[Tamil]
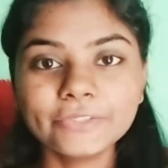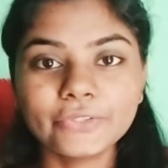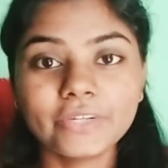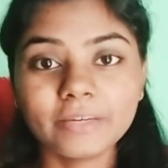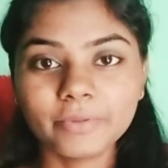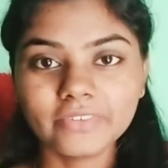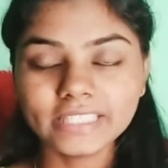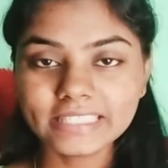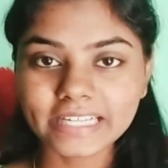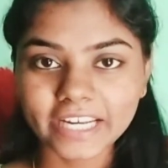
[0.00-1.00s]
ஸோ நான் இப்போ
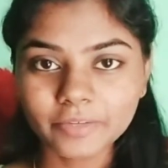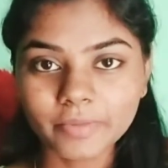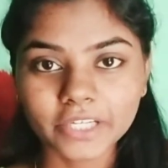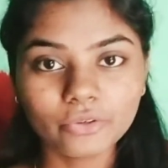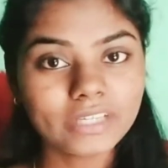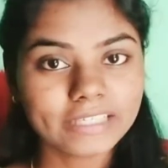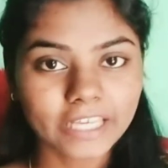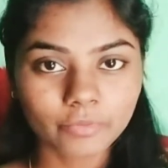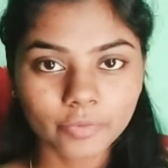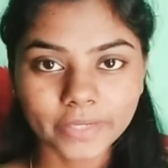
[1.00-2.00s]
வந்து ஸ்ட்ரைட் பண்ணி உங்களுக்கு
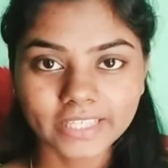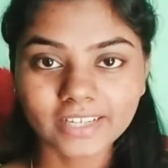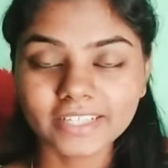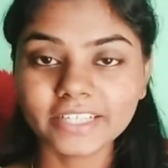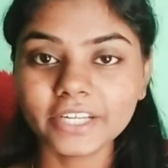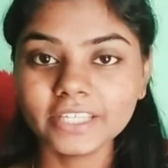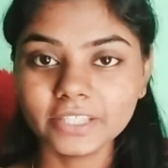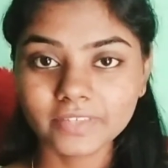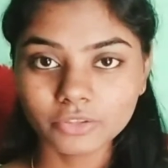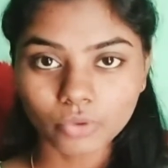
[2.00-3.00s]
டெமோ பண்ணி காட்டுறேன்
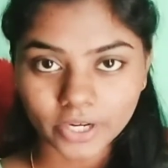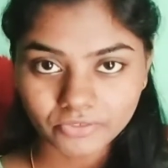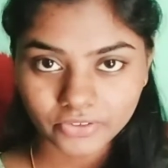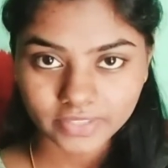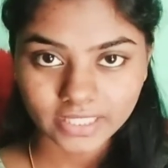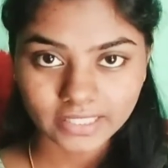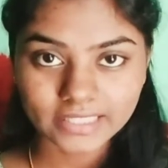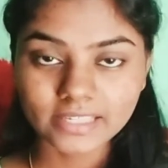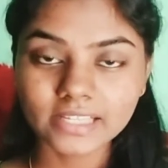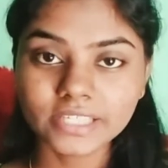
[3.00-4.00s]
இது வந்து ஒன் ஃபிஃப்டி
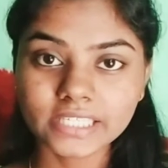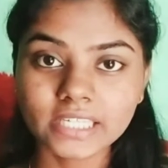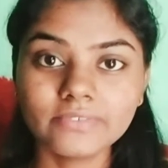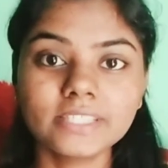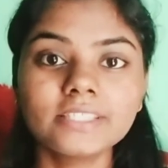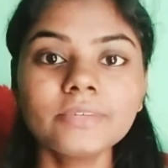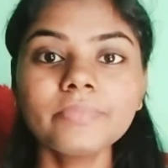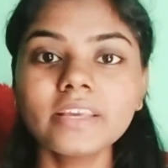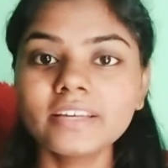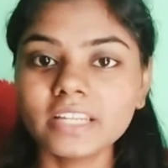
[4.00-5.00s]
டிகிரி செல்சியஸில் வச்சு
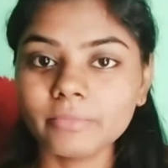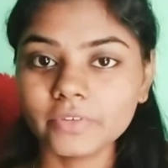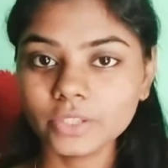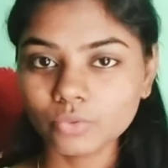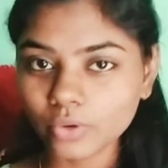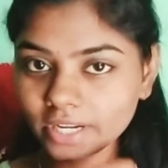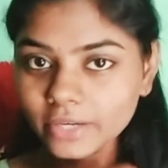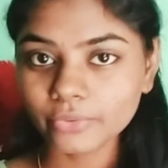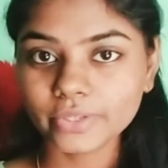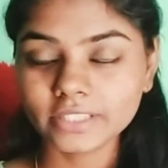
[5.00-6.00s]
நம்ம வந்து
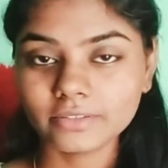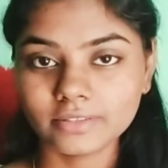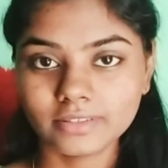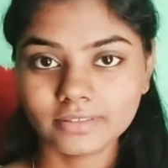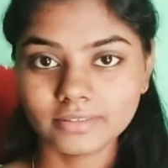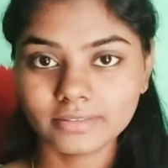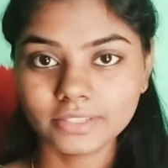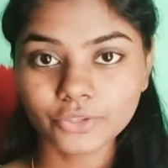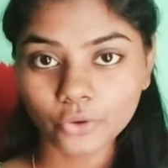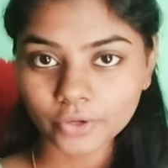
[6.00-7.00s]
ஒரே ஒரு
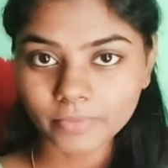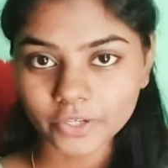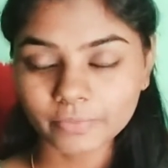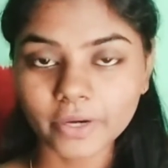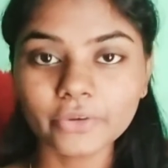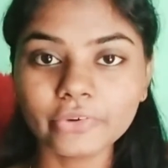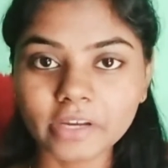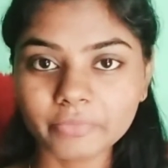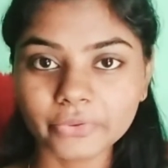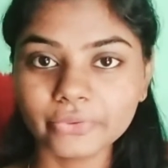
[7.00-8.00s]
ஸ்ட்ரோக் மட்டும்
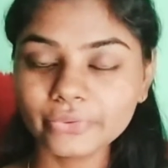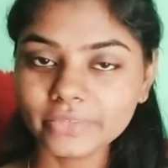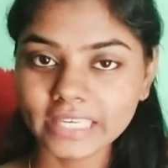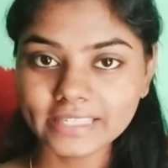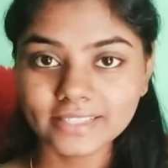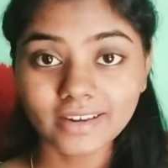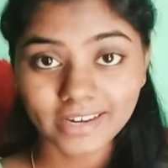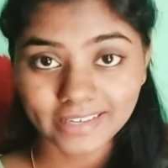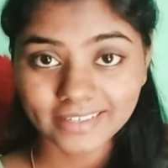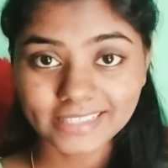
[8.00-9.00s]
பண்ணோன்னா போதும்
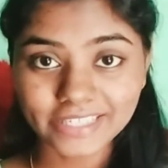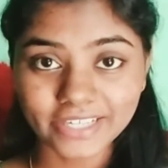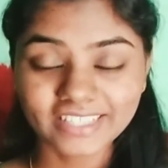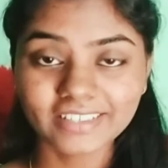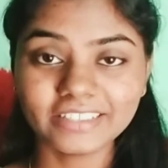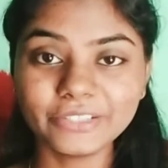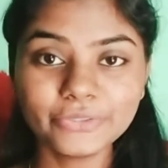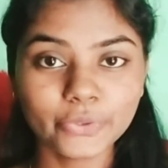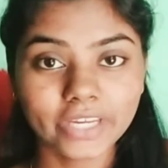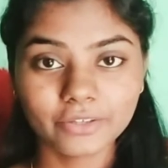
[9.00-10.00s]
ஈஸியாக அழகாக ஸ்ட்ரைட் ஆகுது
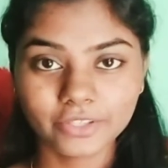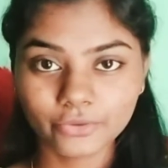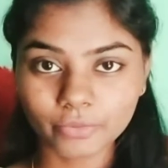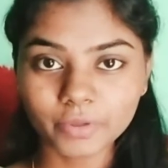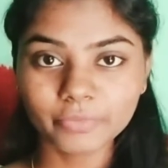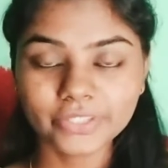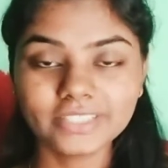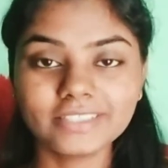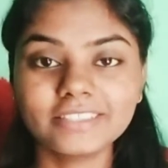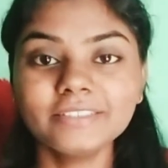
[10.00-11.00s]
ஸோ எனக்கு இது ரொம்ப
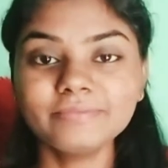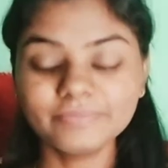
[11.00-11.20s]
பிடிச்சிருக்கு